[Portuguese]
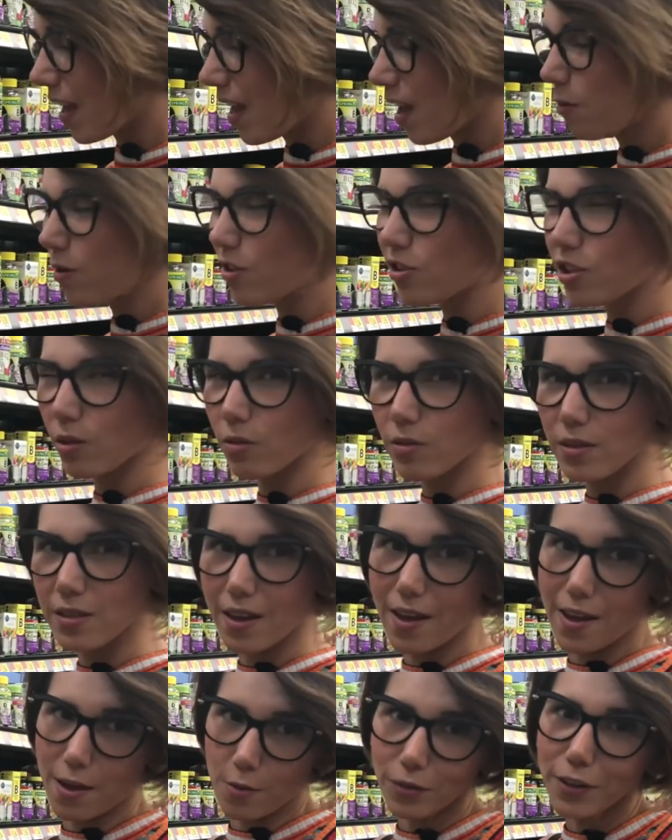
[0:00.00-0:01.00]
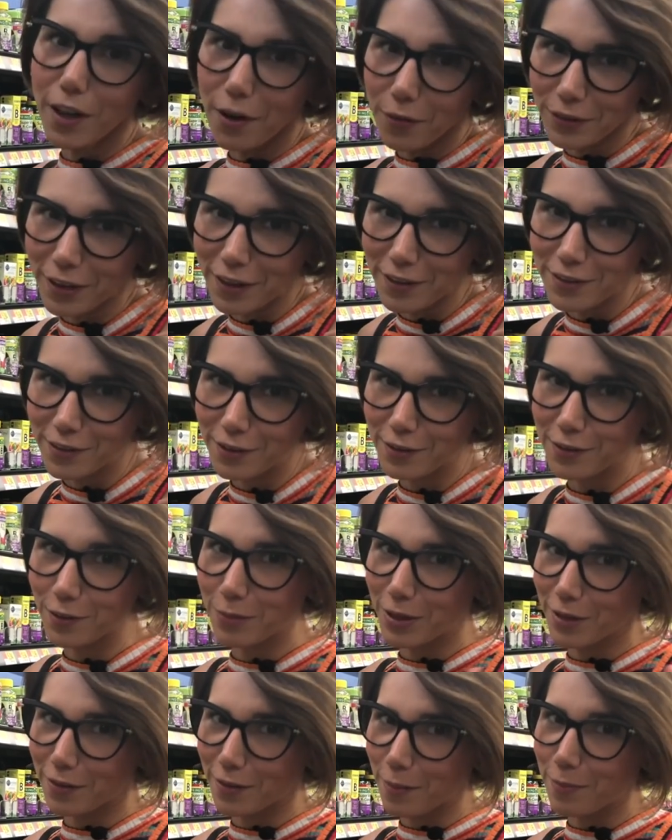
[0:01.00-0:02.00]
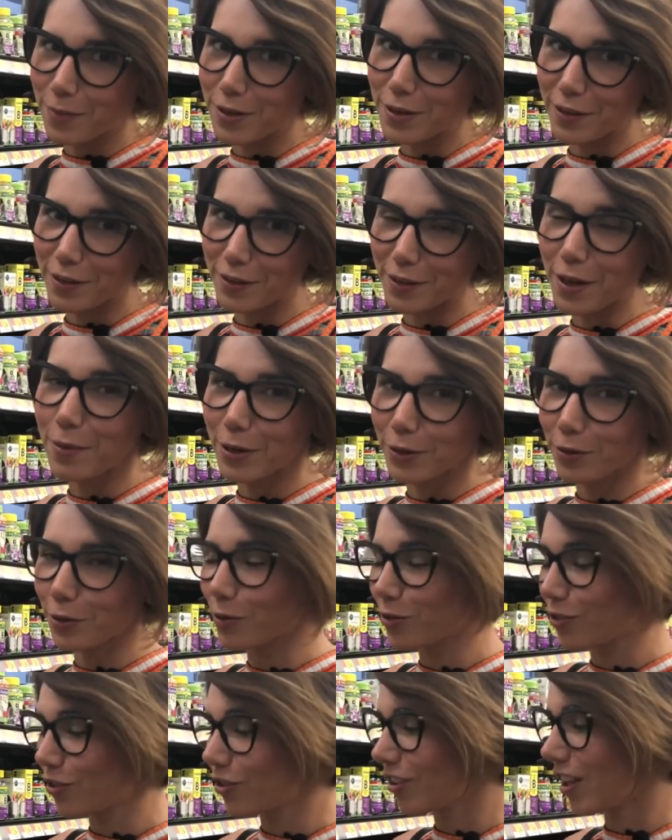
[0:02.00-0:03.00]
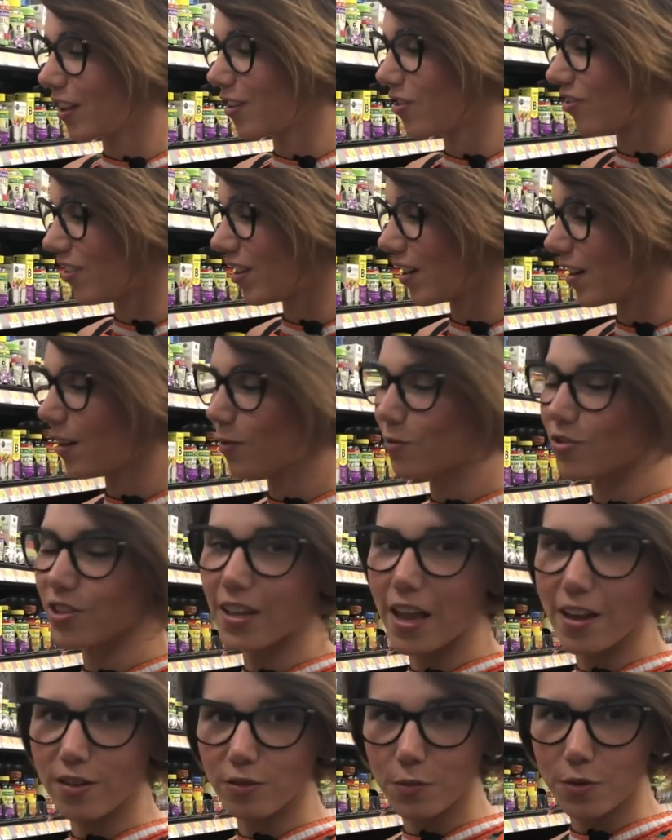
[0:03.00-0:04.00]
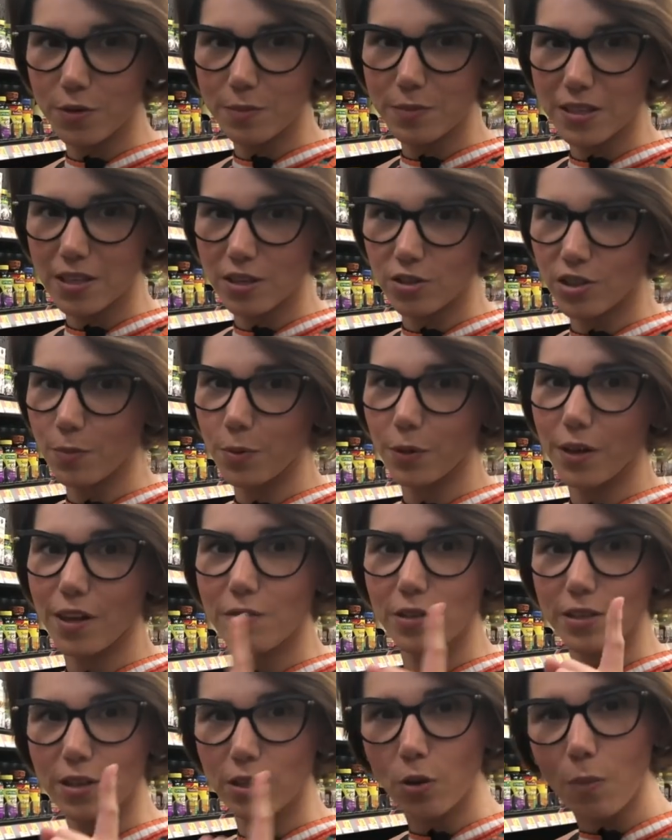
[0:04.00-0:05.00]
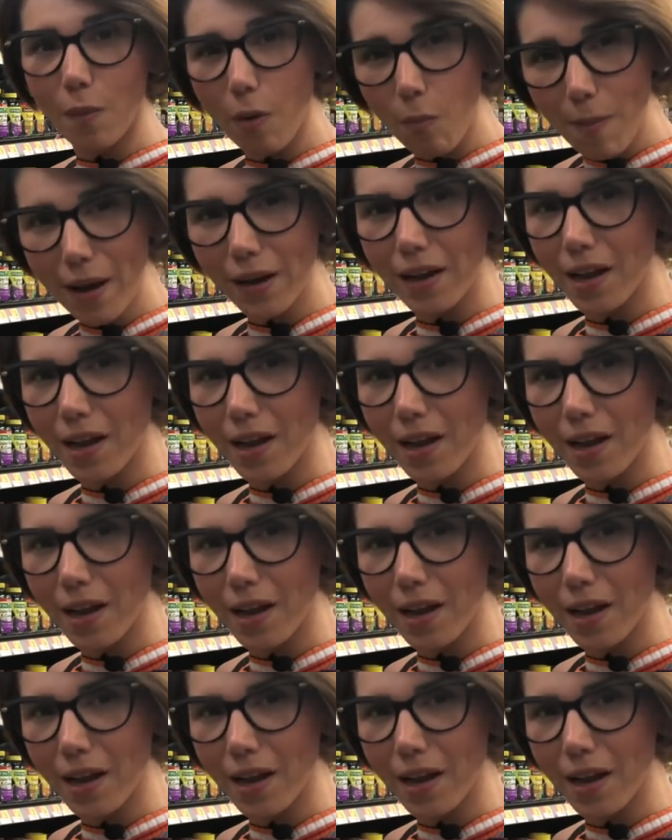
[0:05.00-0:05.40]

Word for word: Eu indico, eu não, né, gente? A minha, a minha dermatologista indica o de 10 mil mcg, porque aí você toma uma